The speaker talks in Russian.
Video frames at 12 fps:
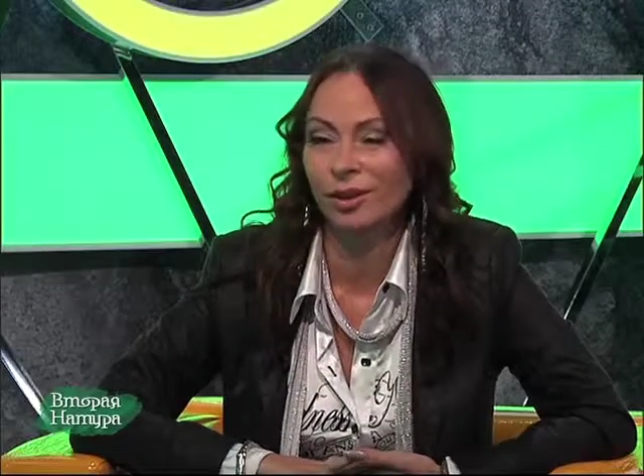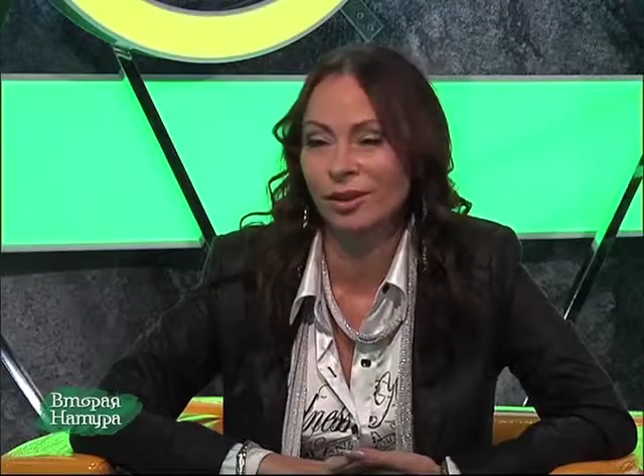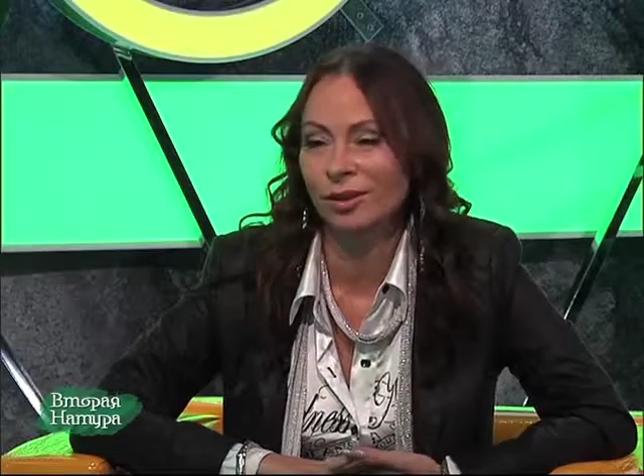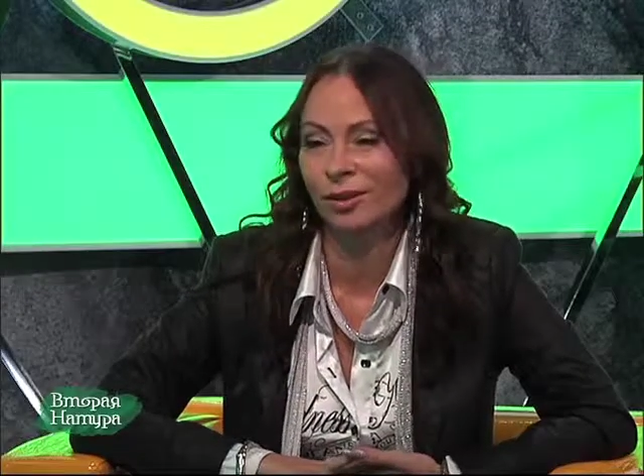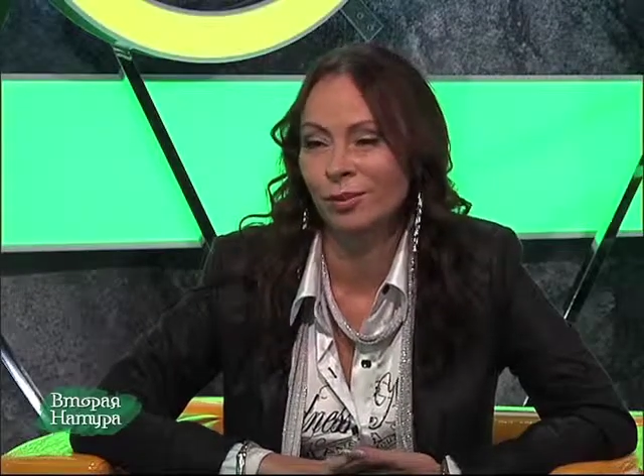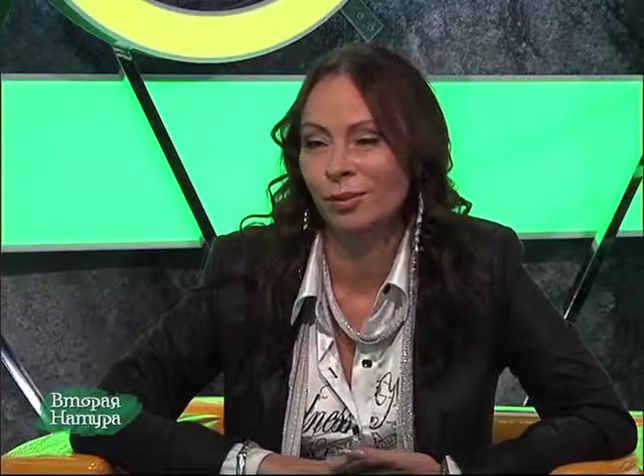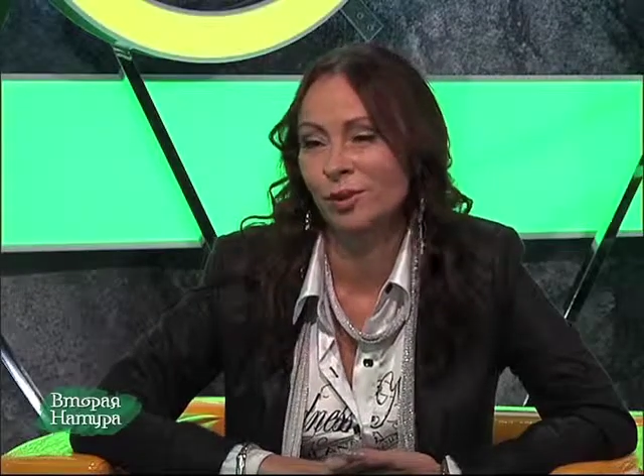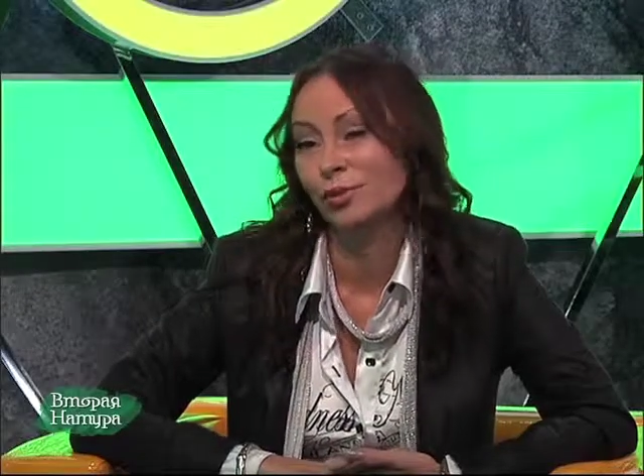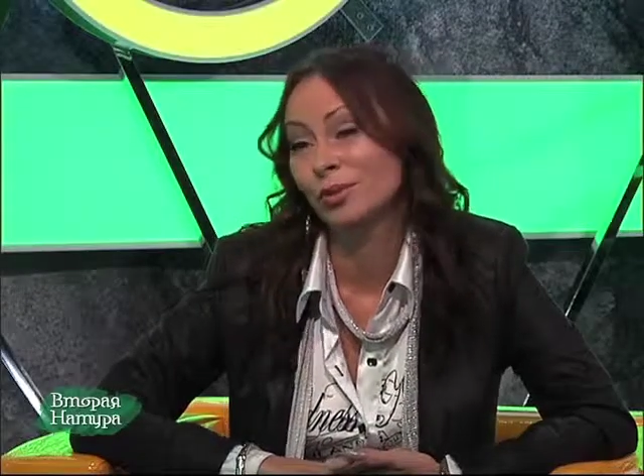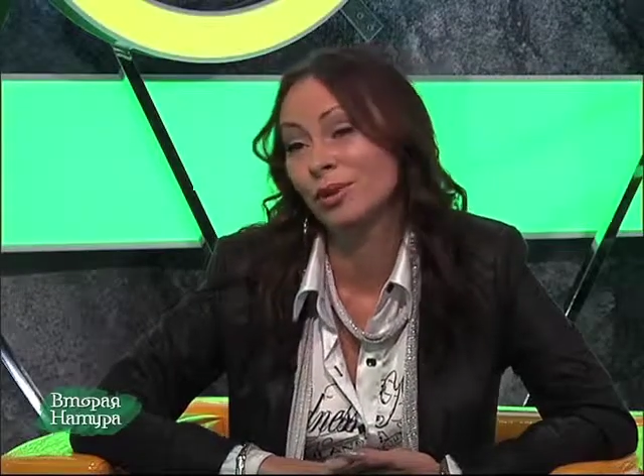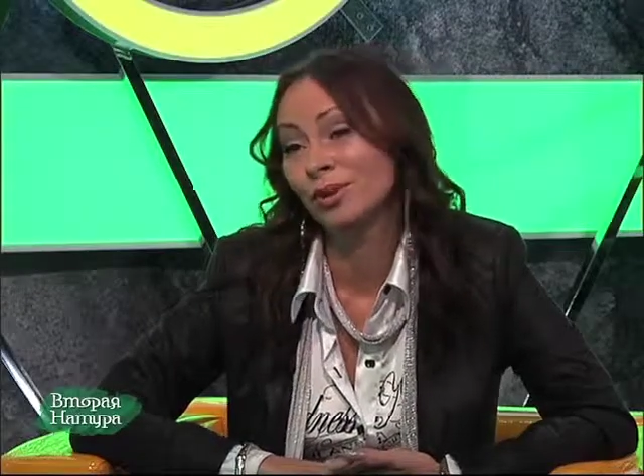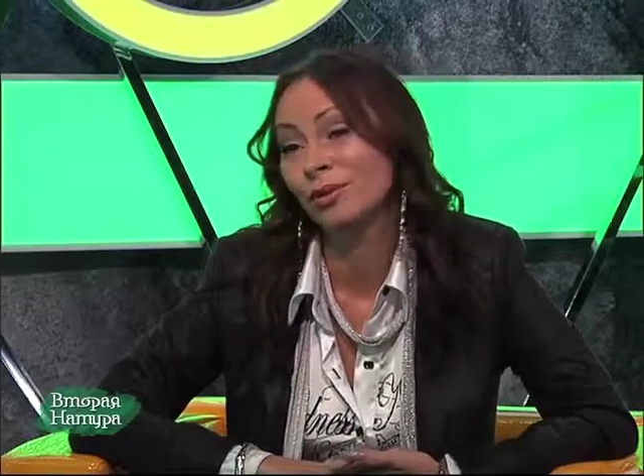кино, потому что
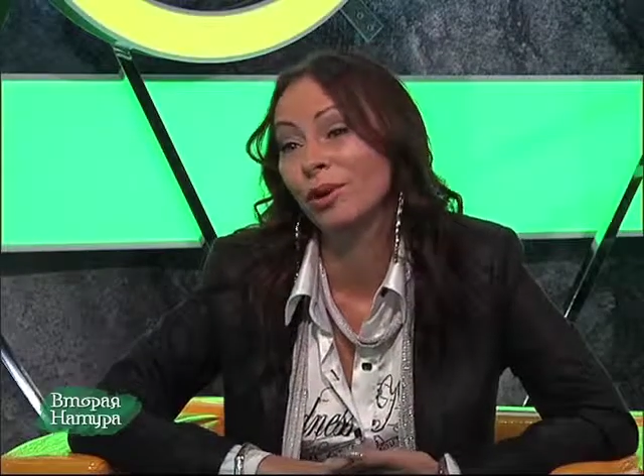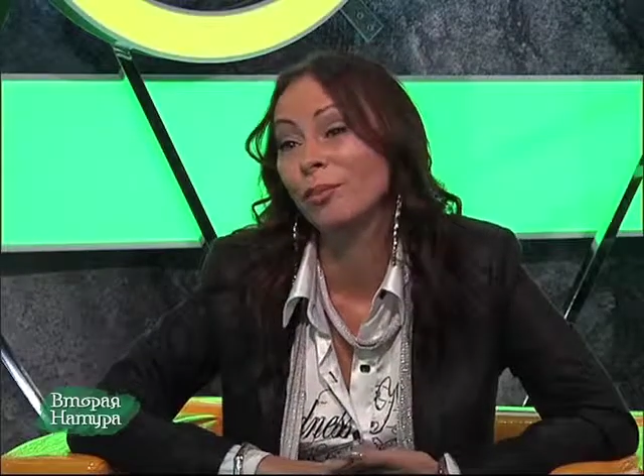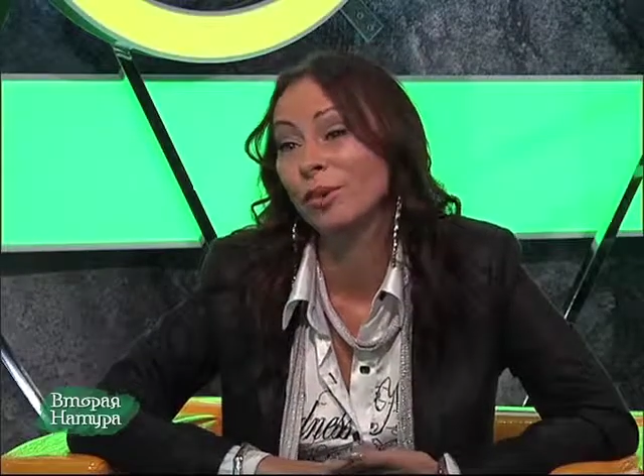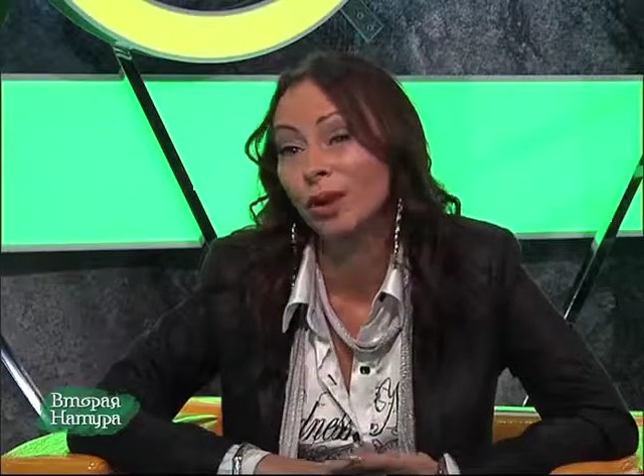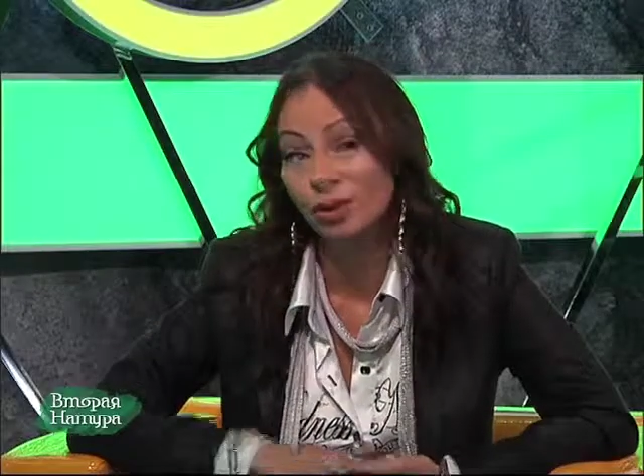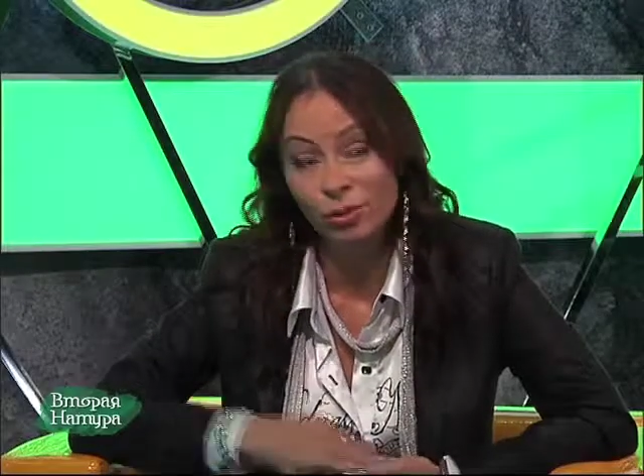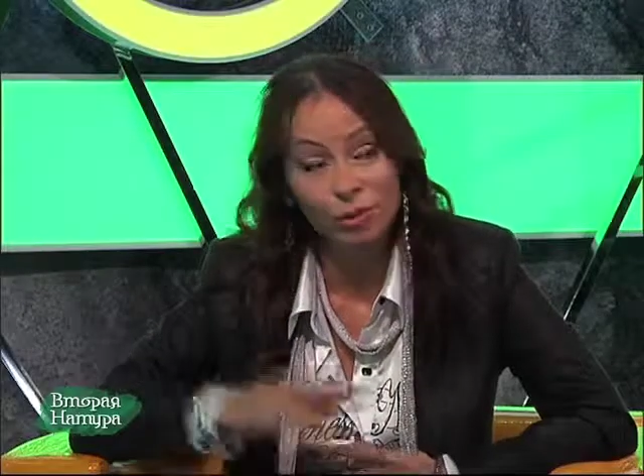после него я плачу.